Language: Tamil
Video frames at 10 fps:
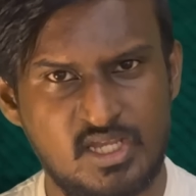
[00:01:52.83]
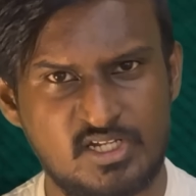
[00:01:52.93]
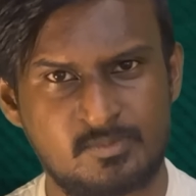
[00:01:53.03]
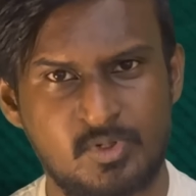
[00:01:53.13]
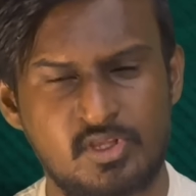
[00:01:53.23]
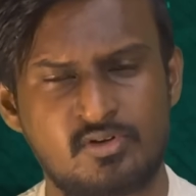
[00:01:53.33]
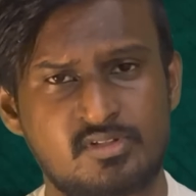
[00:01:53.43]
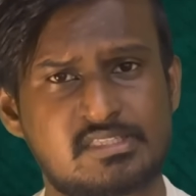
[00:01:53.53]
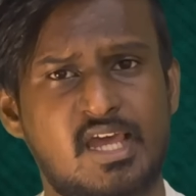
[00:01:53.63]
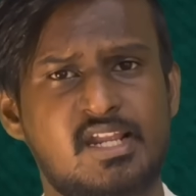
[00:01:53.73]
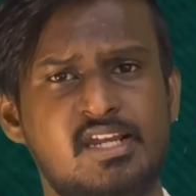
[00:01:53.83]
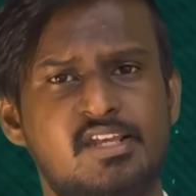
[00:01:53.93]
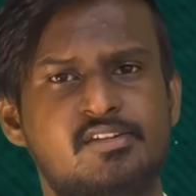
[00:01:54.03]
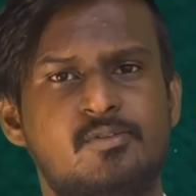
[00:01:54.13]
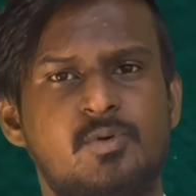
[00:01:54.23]
தாக்க முடியும் தரையில்
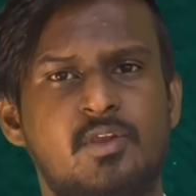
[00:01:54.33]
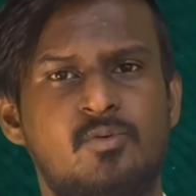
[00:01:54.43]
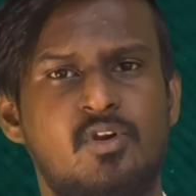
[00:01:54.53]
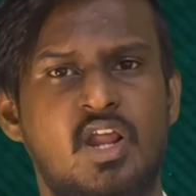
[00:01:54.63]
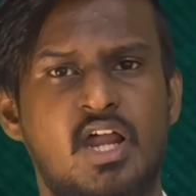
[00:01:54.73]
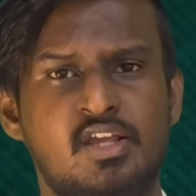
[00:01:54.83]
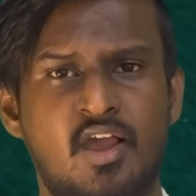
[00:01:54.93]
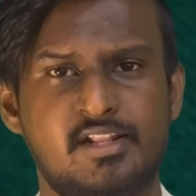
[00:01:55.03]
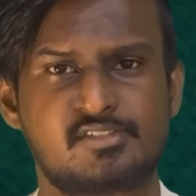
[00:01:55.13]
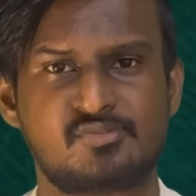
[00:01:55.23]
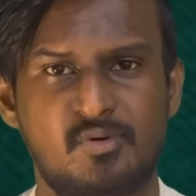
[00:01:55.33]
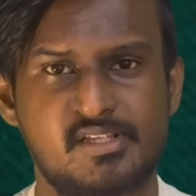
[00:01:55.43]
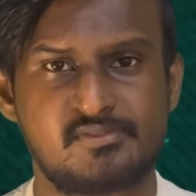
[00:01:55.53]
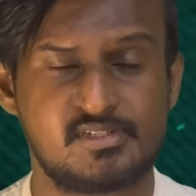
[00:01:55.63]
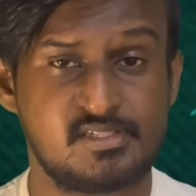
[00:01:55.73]
இருக்கக்கூடிய உங்களோட அணு ஆயுத
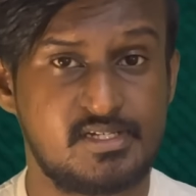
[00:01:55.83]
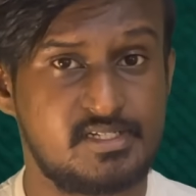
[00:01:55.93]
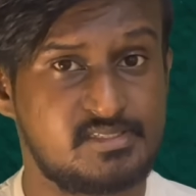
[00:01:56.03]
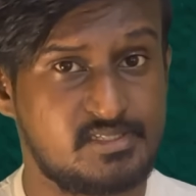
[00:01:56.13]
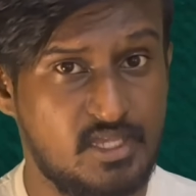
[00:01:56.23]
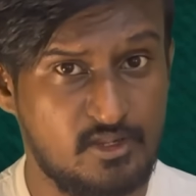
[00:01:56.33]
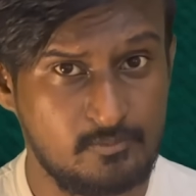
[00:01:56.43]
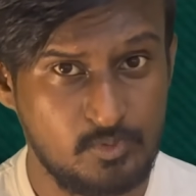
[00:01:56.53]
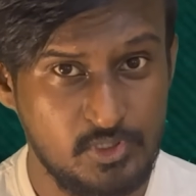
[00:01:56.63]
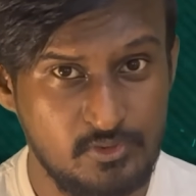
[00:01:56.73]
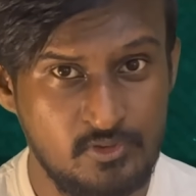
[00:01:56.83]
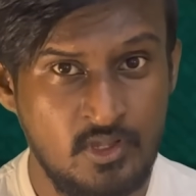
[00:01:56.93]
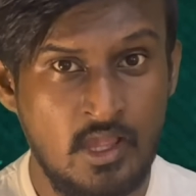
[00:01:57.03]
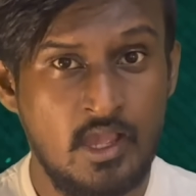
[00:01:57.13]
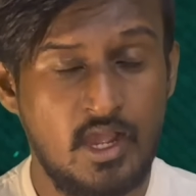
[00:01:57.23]
ஸ்டோரேஜ் ஃபெசிலிட்டிஸை தாக்க முடியும்
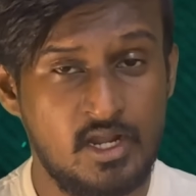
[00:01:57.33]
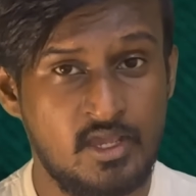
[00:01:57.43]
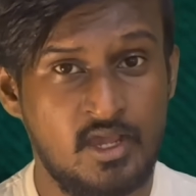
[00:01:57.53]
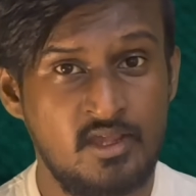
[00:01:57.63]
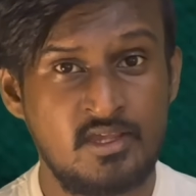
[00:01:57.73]
ஆனால்